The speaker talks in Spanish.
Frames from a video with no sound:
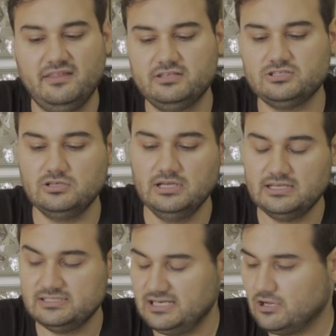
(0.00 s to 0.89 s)
De hecho,
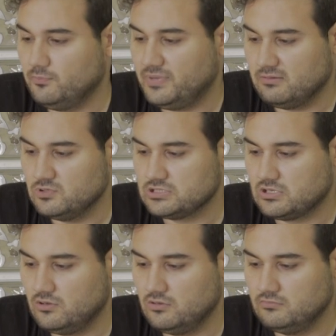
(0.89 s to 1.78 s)
si la comparamos
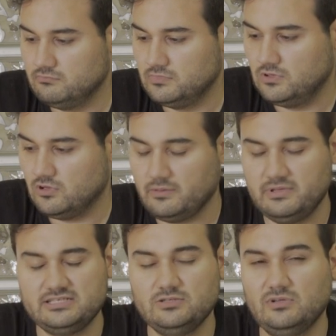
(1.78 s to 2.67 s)
con lo que
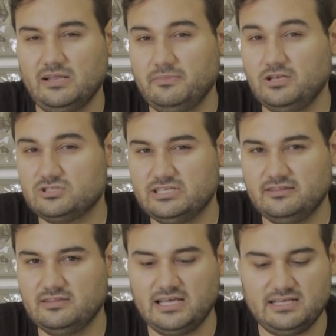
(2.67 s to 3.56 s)
viene siendo una
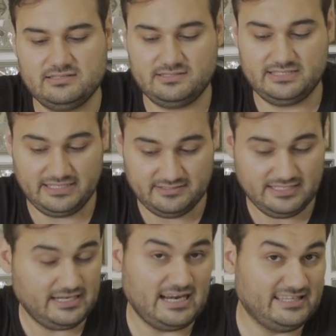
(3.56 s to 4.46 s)
1080 sin
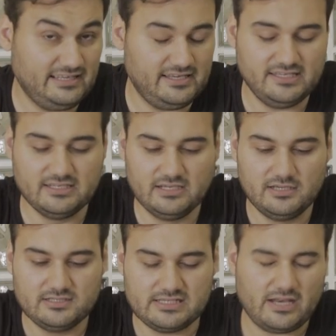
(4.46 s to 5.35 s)
ser la TI,
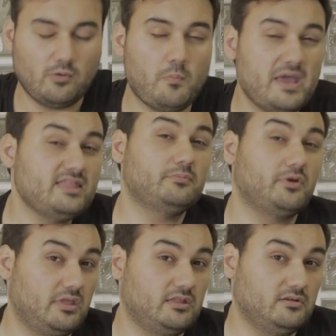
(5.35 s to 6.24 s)
sería un
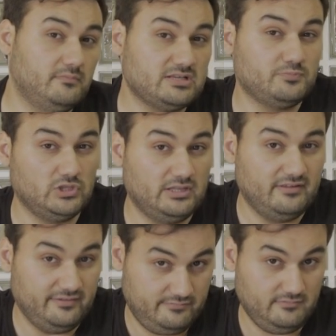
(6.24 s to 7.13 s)
20% más potente.